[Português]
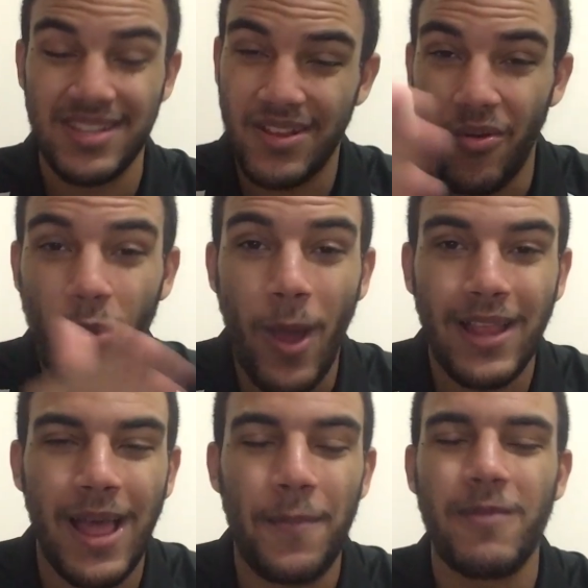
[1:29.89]
Então, corre
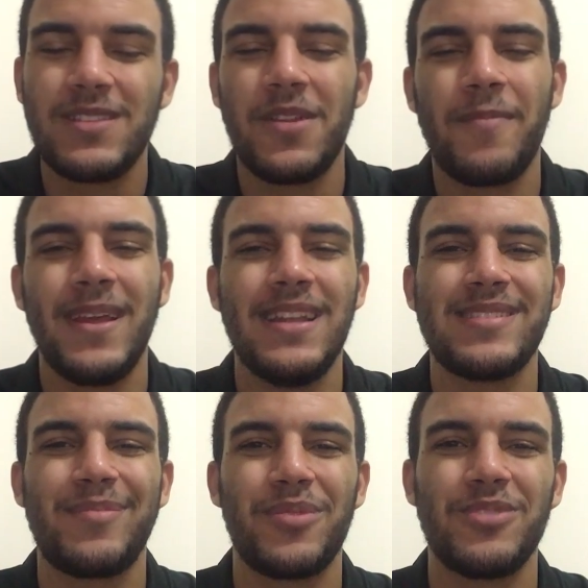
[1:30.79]
lá para você não perder
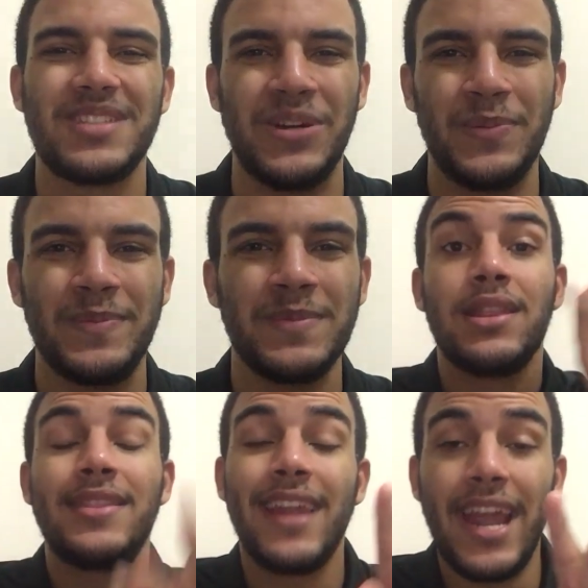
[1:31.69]
essa promoção.
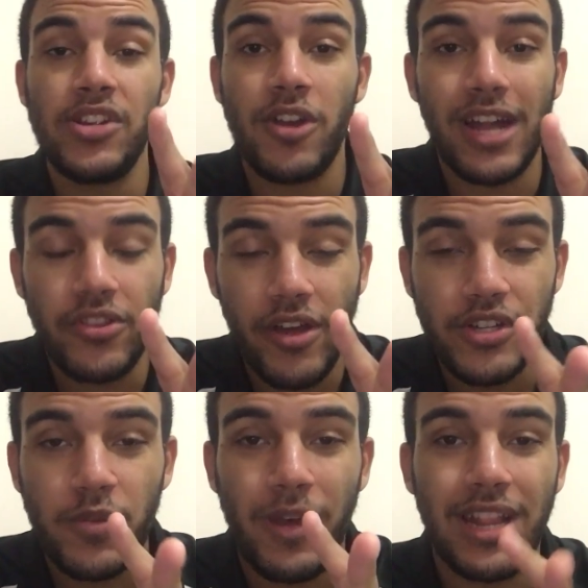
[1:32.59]
Três
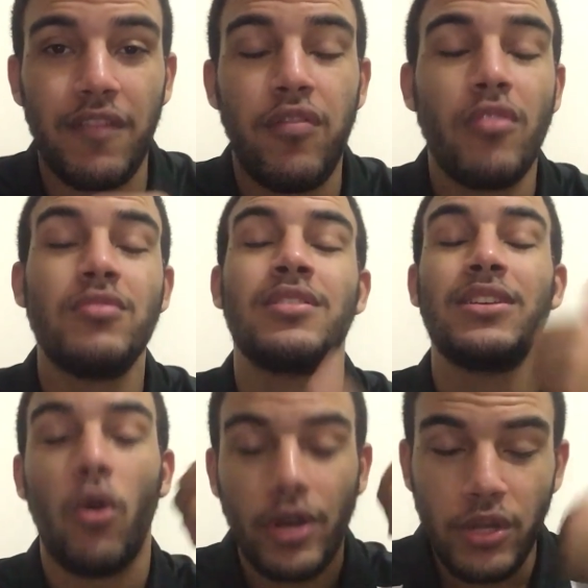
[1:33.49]
jogadores do Botafogo,
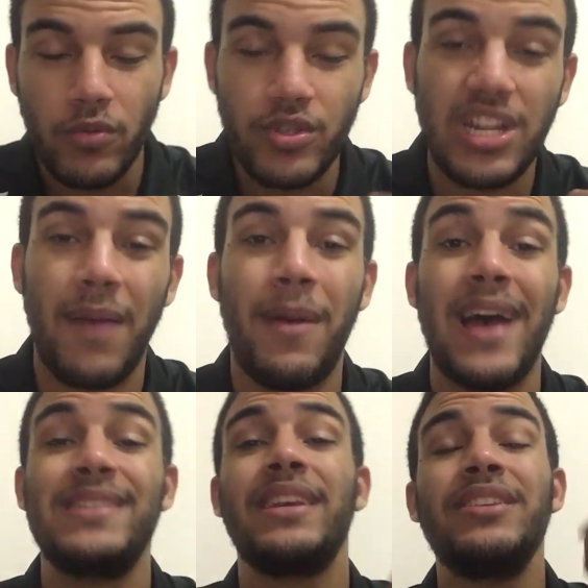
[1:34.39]
oriundos da
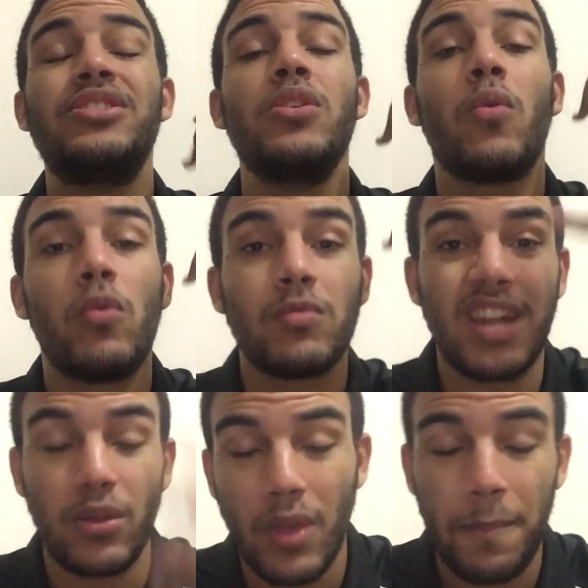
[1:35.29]
base, que tinham
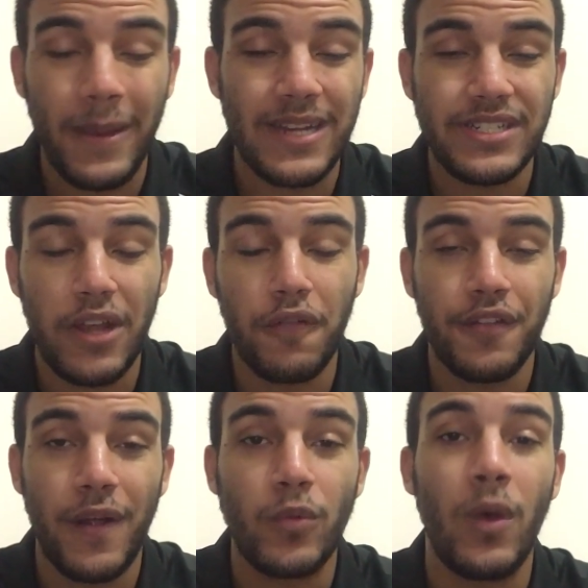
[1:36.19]
contrato apenas até o
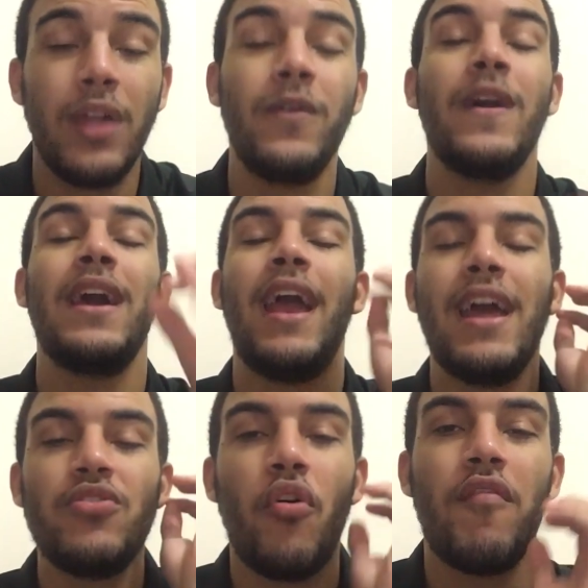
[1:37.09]
final do ano,
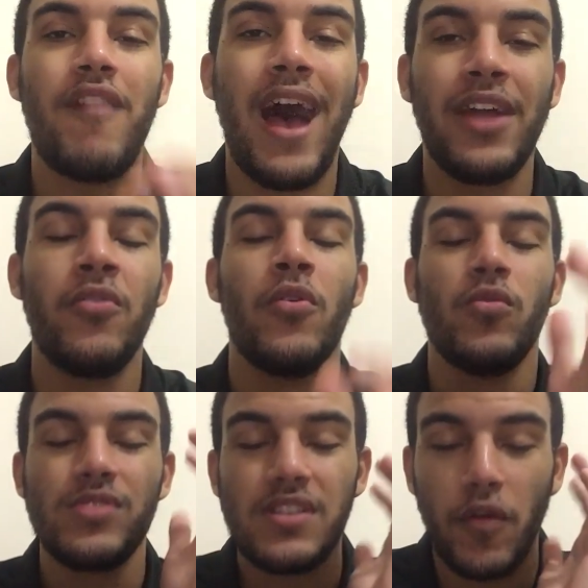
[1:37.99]
renovaram
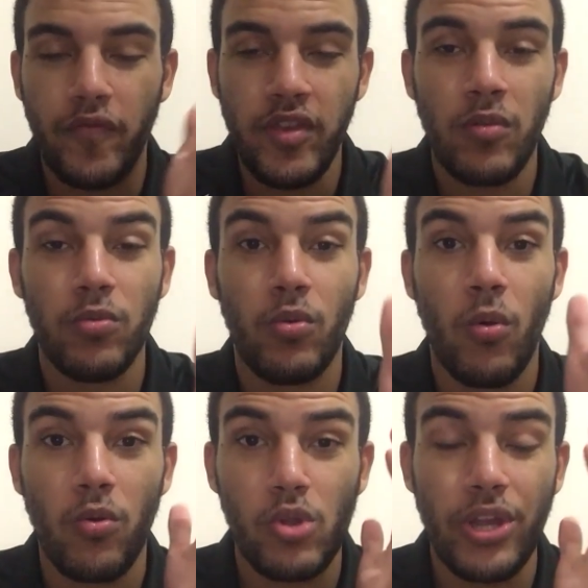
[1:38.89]
o seu vínculo com
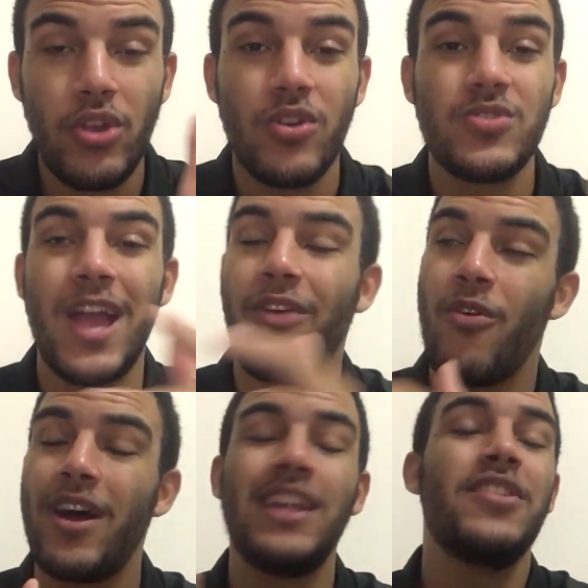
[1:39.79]
o Glorioso e
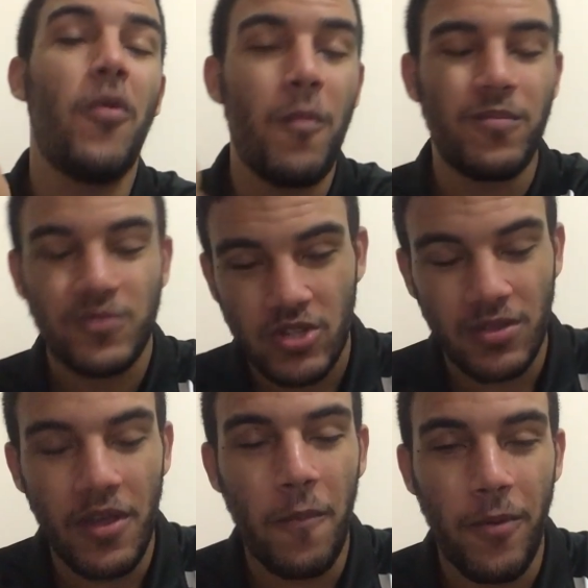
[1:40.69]
agora não,
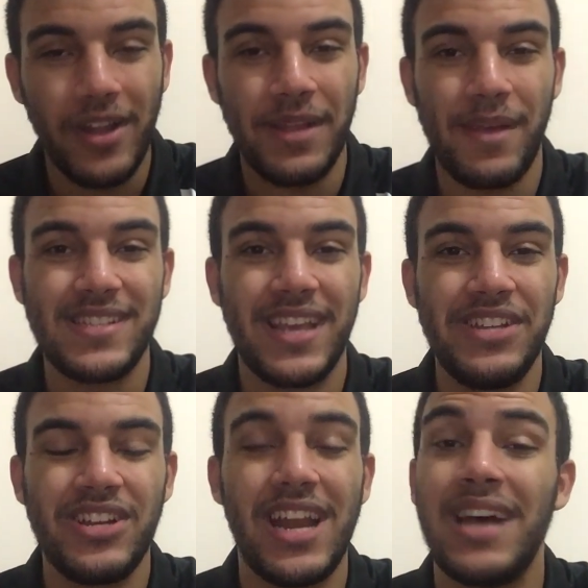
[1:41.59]
não podem mais sair
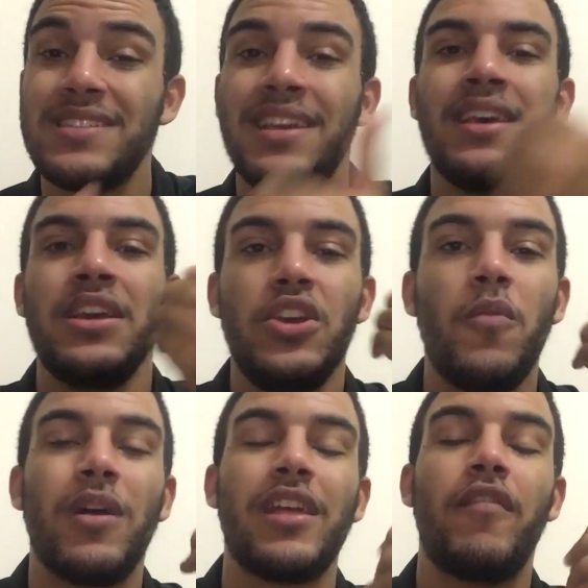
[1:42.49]
de graça. E
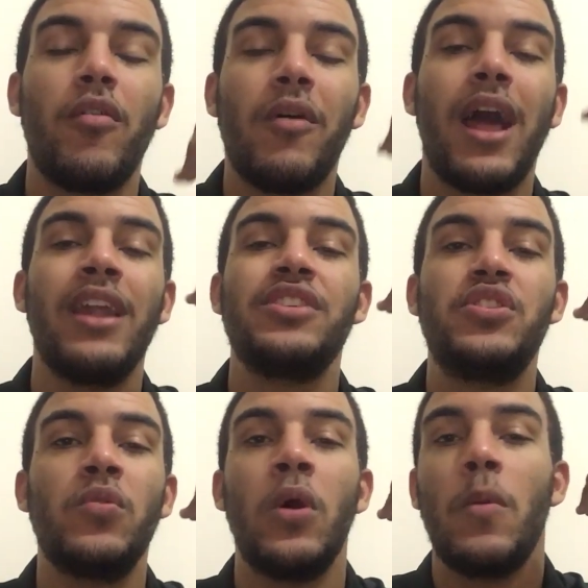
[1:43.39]
o Botafogo
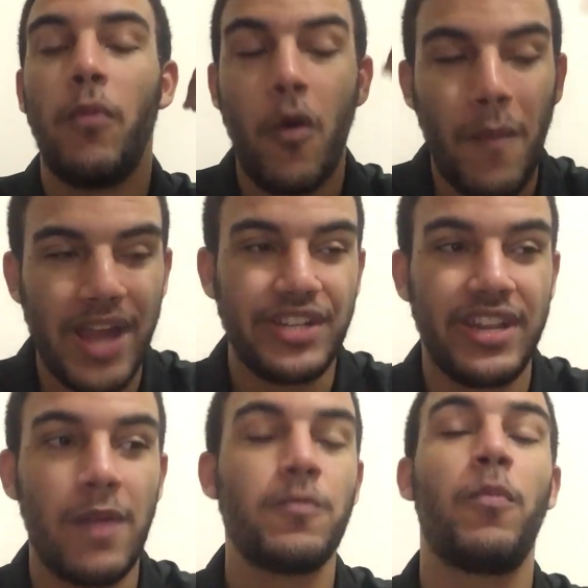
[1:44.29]
garantiu por mais
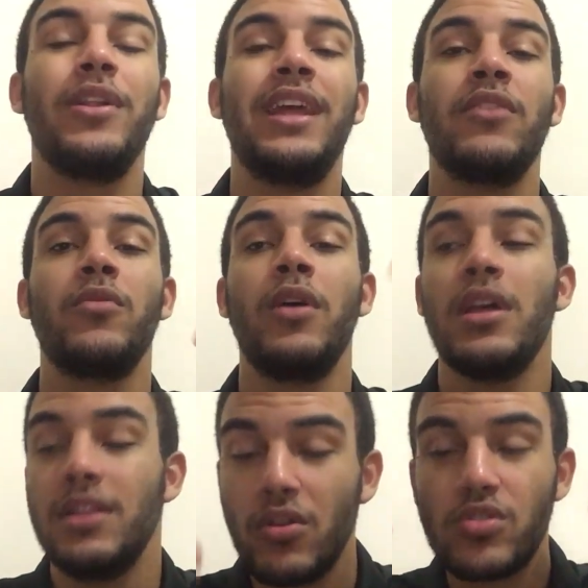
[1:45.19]
tempo, podendo
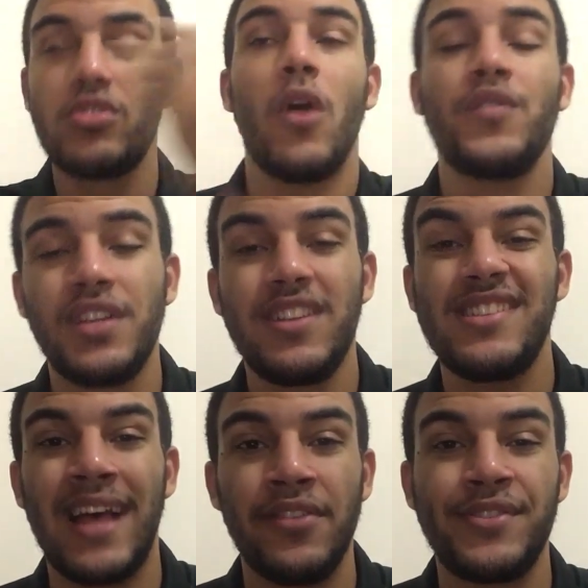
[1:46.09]
não só
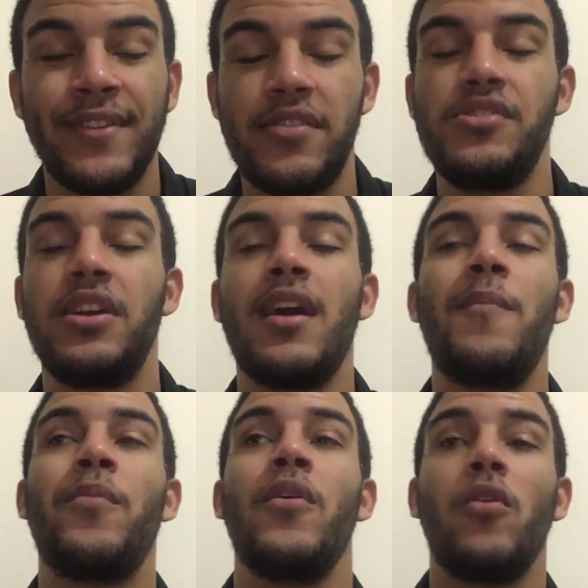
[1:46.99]
utilizá-los dentro de
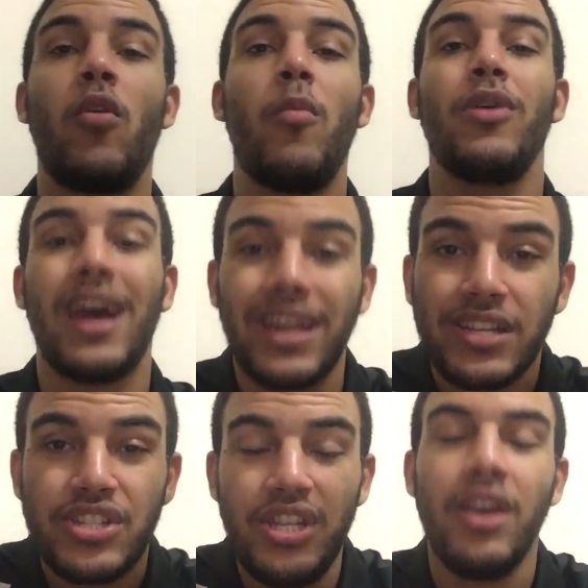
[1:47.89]
campo, como
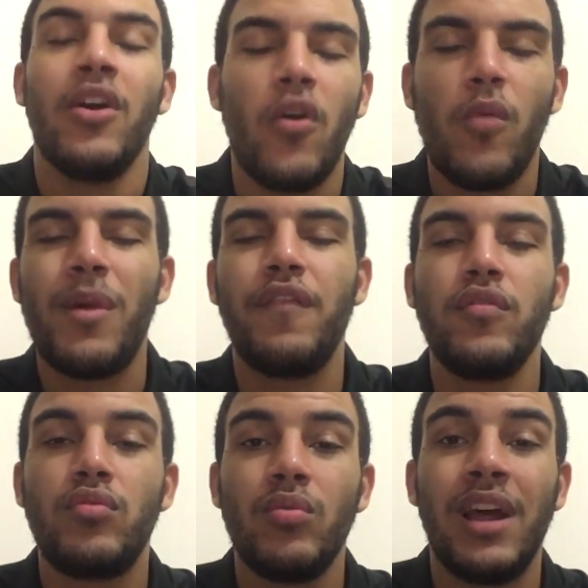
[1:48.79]
garantir uma
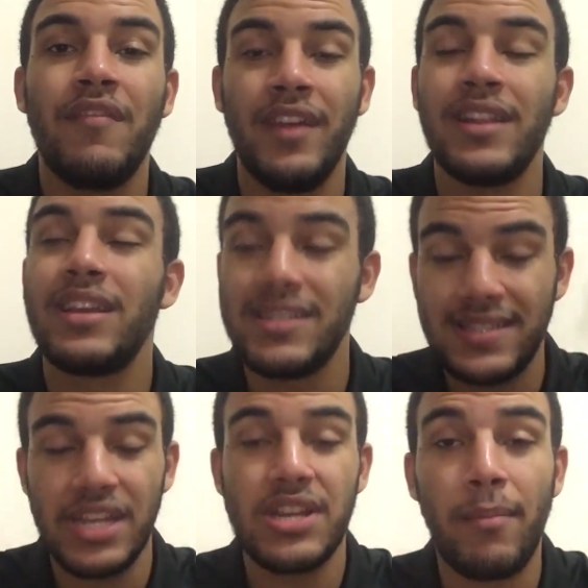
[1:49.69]
futura venda que
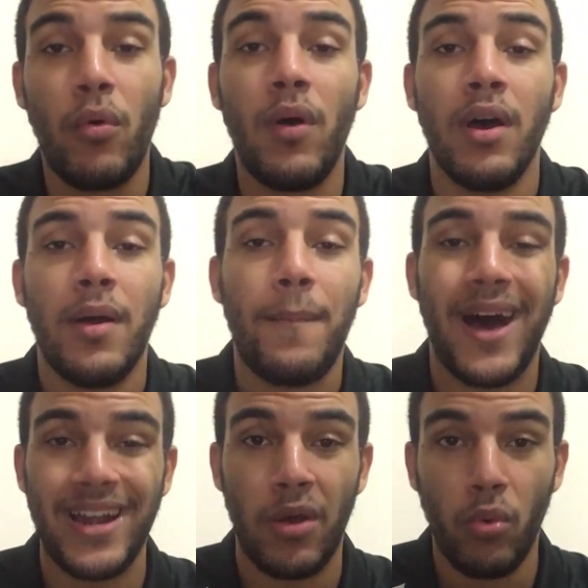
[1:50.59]
seja boa
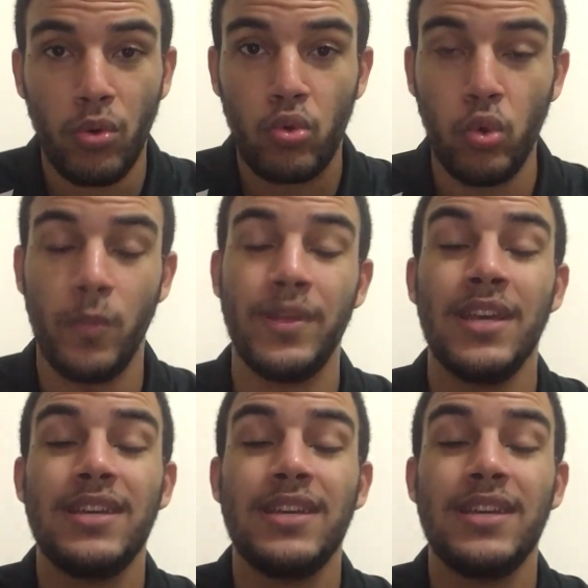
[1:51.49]
para o clube.